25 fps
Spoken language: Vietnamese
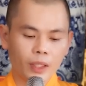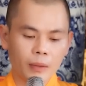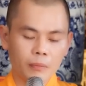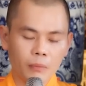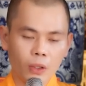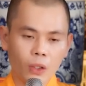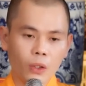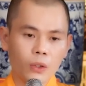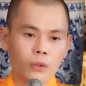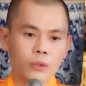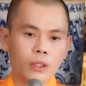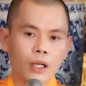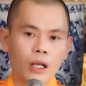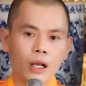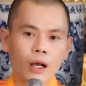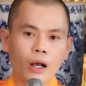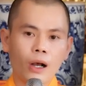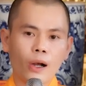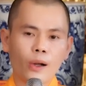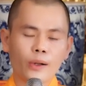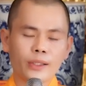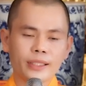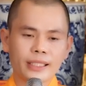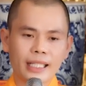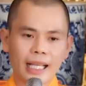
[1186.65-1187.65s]
Một,
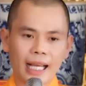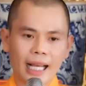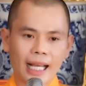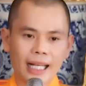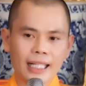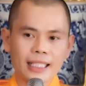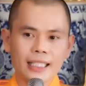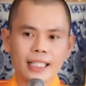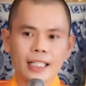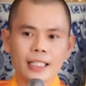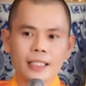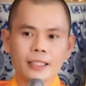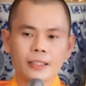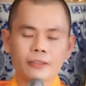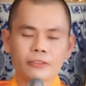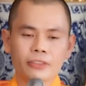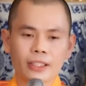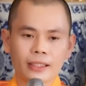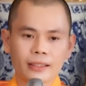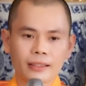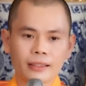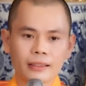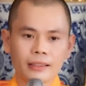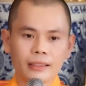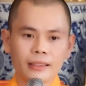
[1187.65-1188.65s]
họ giả danh
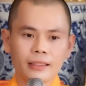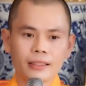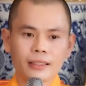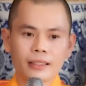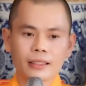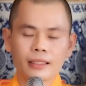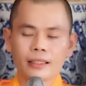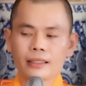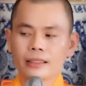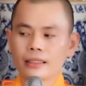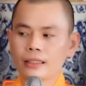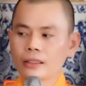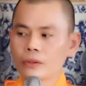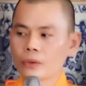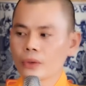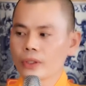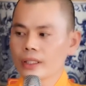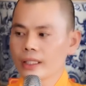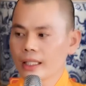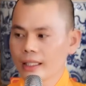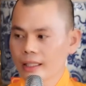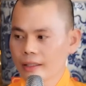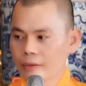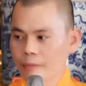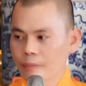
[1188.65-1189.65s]
Phật tử lừa
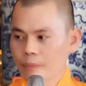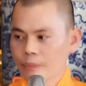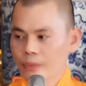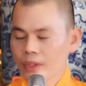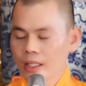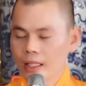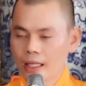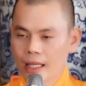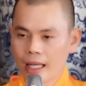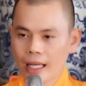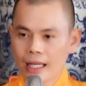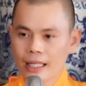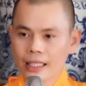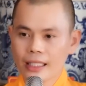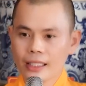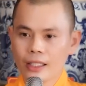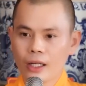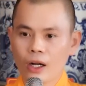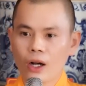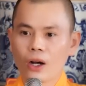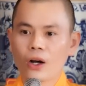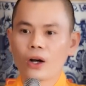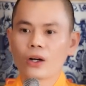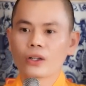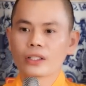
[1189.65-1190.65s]
quý thầy.
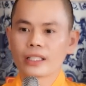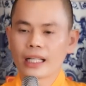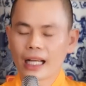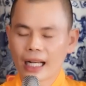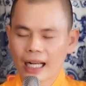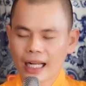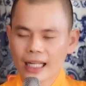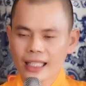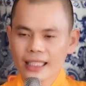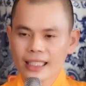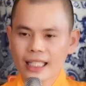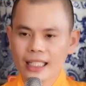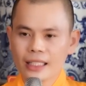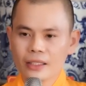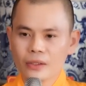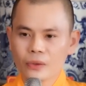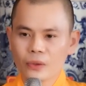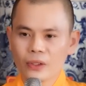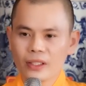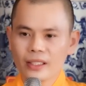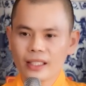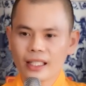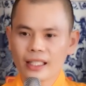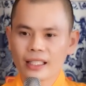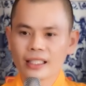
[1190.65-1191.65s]
Hai, họ giả danh
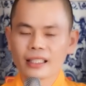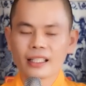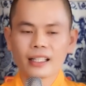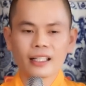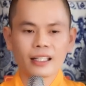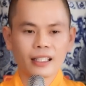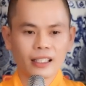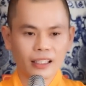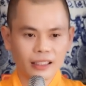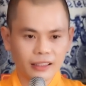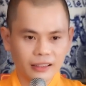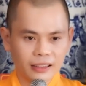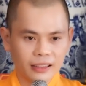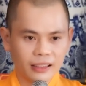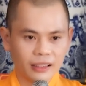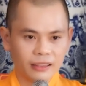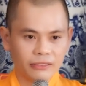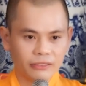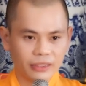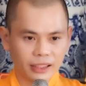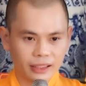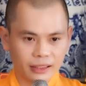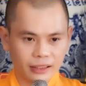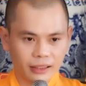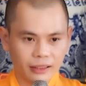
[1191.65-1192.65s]
quý thầy lừa
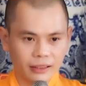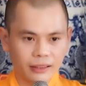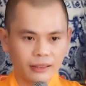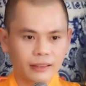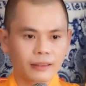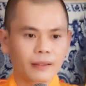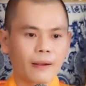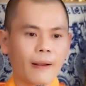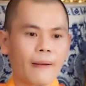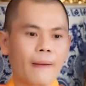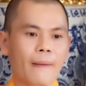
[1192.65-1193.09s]
Phật tử.